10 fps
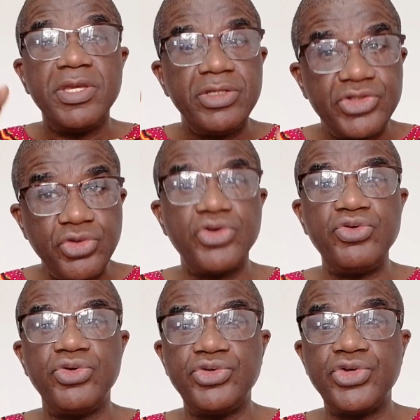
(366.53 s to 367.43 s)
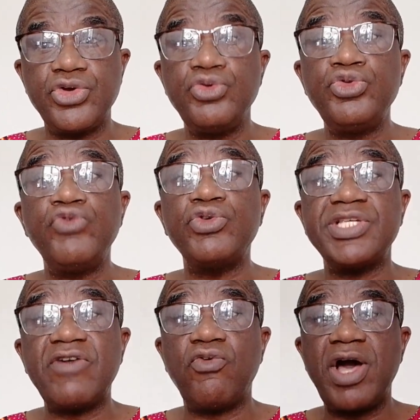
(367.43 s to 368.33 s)
ce que, ce que nous devons
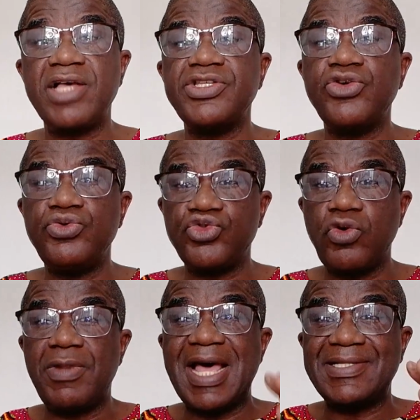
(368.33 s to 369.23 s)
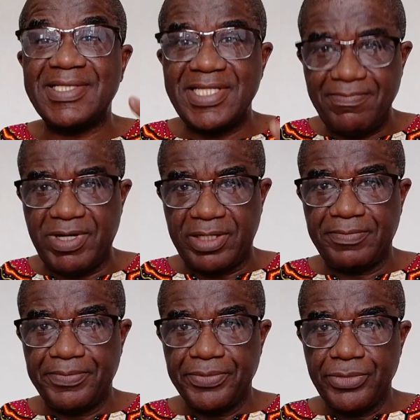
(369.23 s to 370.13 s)
savoir, c'est que nous sommes la cible
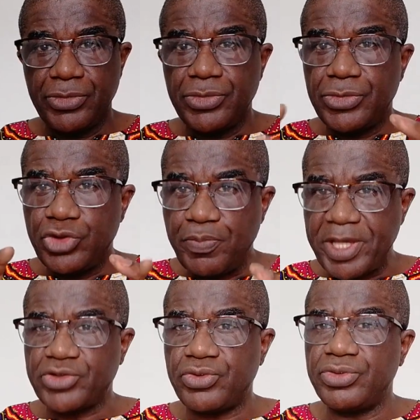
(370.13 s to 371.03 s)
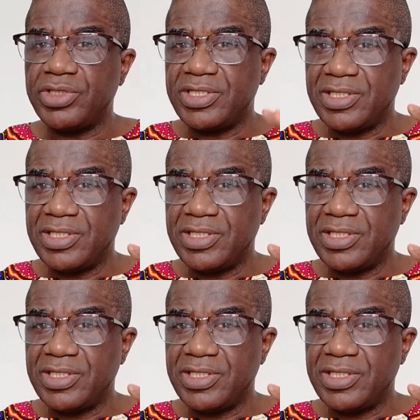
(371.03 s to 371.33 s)
de personnes